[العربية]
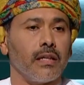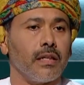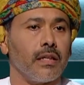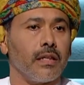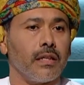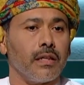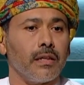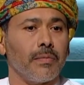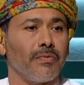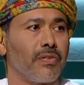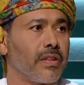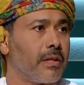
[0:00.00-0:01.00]

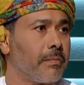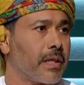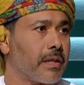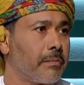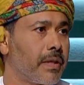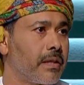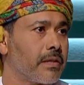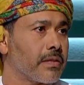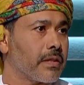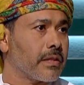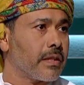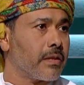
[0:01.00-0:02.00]
المنفذ البري بين
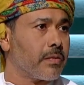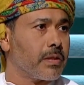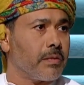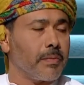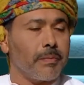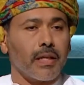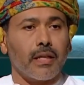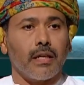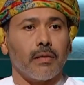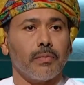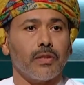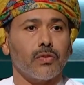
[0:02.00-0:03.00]
السلطنه والمملكه
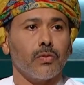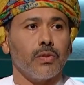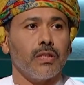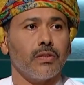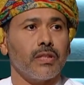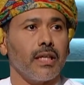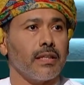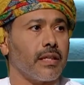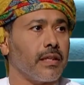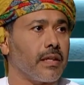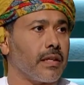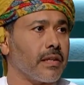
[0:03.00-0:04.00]
العربيه السعوديه ساعد
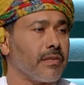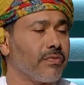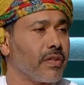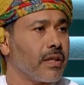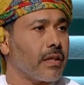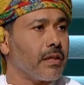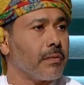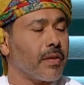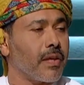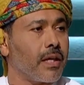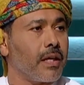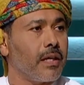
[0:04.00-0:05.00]
كثير ايضا في نقل
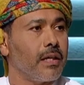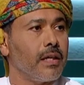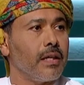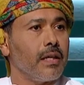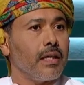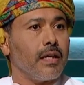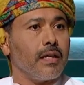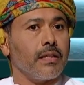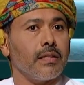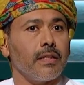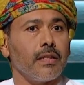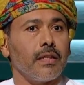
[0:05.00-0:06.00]
البضائع
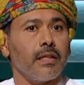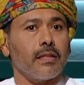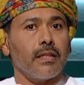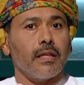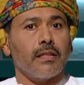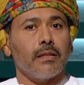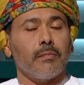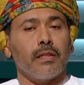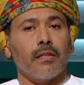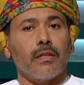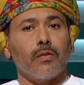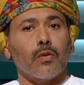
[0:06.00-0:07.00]
التي آه، تاتي
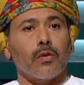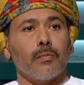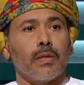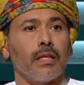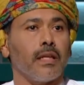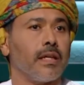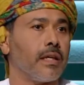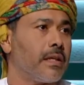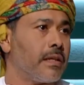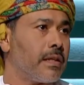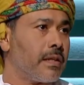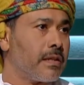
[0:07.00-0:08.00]
من الدقم
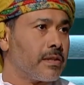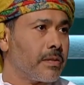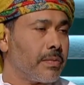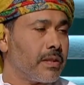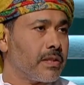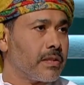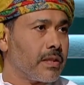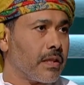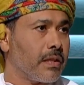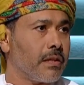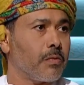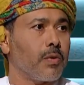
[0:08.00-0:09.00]
الى شبه
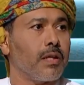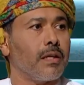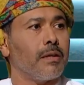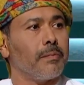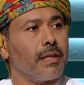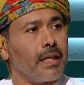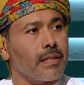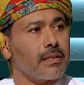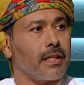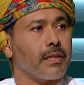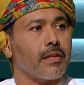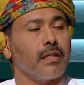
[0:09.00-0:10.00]
الجزيره
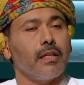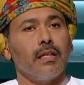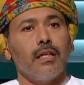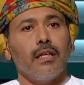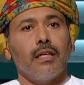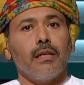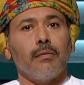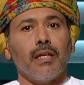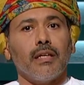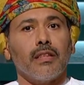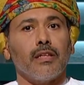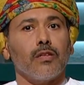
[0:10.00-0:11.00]
وبالعكس ايضا
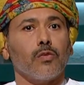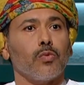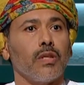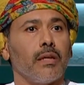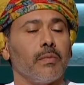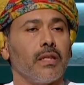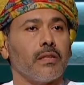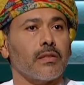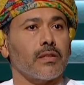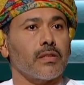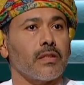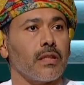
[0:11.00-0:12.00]
بحيث أن تكون عملية
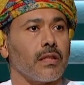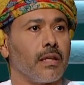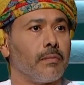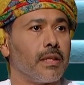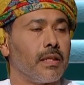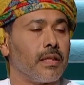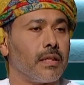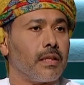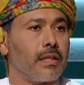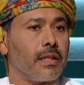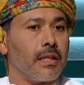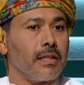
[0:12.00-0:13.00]
التصدير عملية
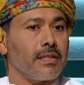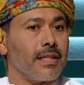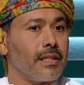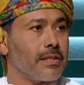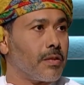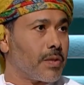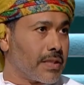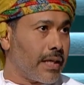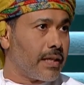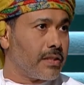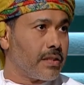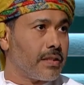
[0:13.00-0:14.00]
يعني سلسة
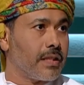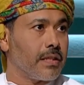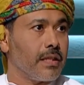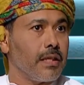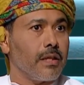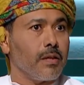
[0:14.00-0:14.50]
وسهلة جدا